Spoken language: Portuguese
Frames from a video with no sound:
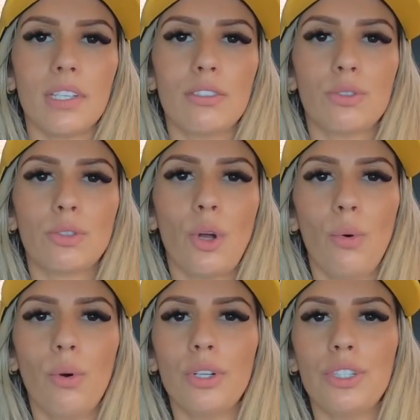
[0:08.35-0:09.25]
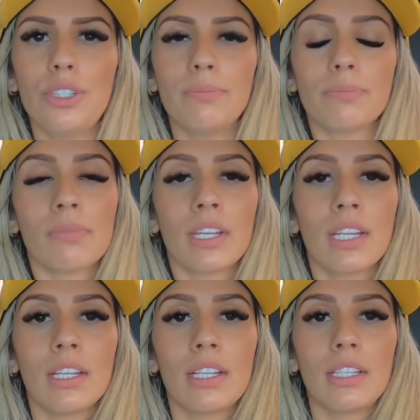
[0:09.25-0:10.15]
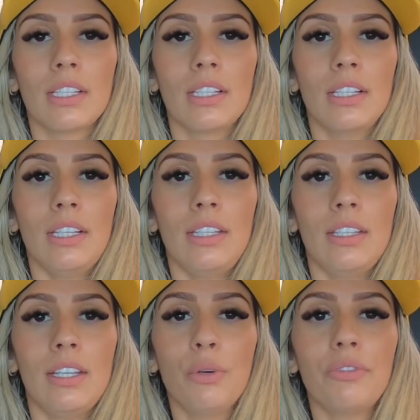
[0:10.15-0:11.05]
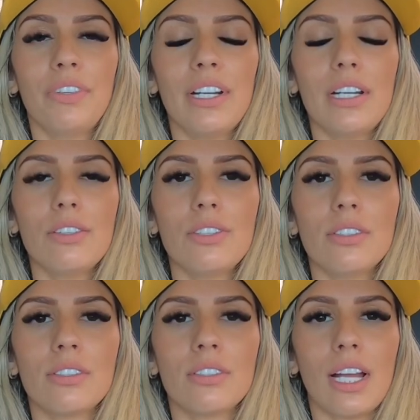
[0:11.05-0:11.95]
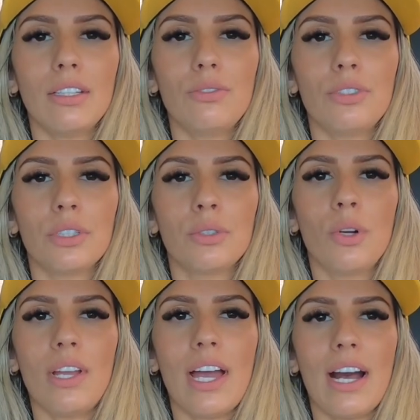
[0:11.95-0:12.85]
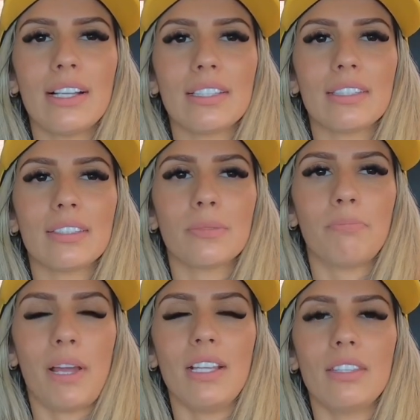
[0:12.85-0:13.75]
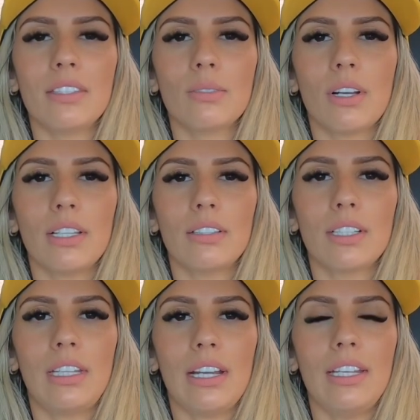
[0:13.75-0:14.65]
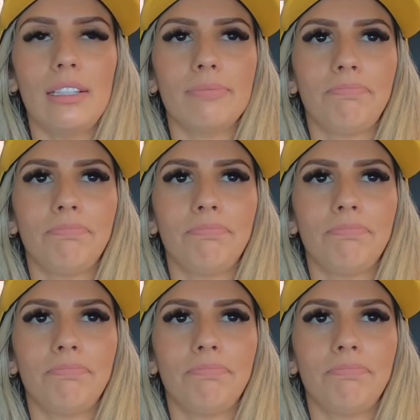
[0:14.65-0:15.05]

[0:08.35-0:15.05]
Estou hoje em Rio Verde, estado de Goiás. Pensa o calor que tá aqui.